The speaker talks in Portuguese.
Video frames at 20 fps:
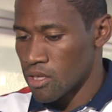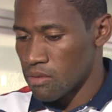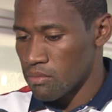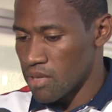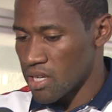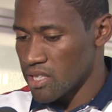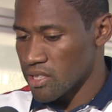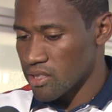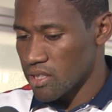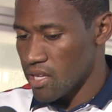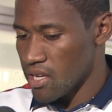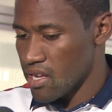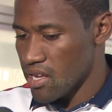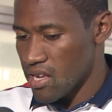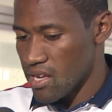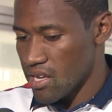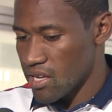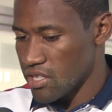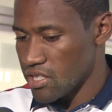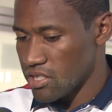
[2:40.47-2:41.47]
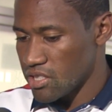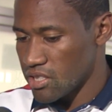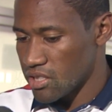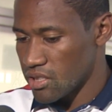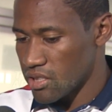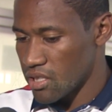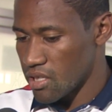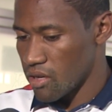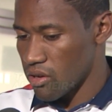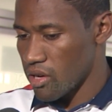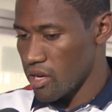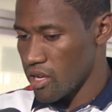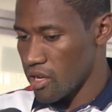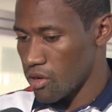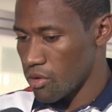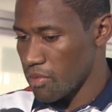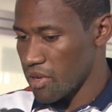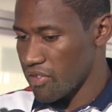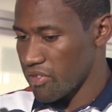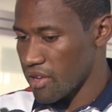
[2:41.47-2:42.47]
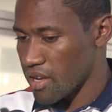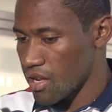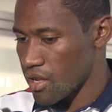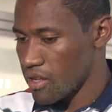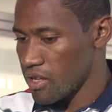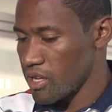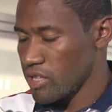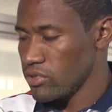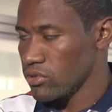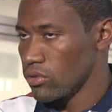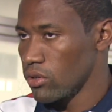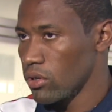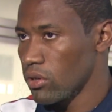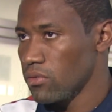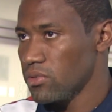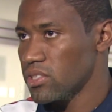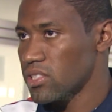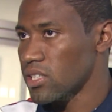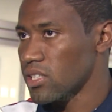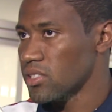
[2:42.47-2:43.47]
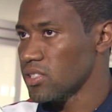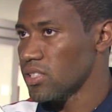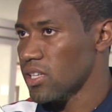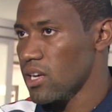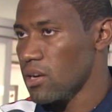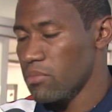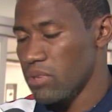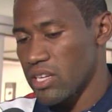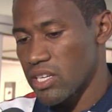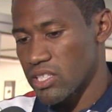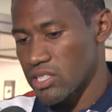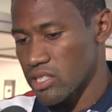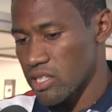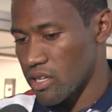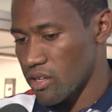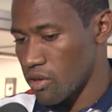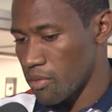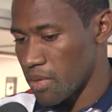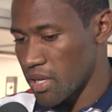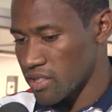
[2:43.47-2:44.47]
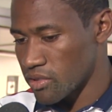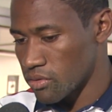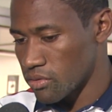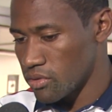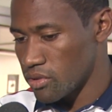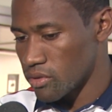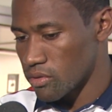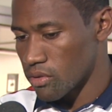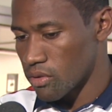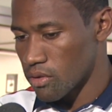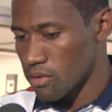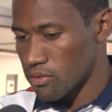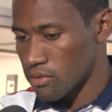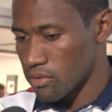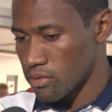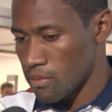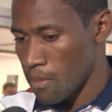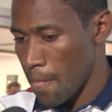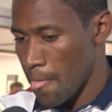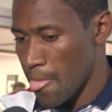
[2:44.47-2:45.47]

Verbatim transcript: Mas é a gente agora recomeçar né, de novo, descansar, amanhã já começa tudo de novo.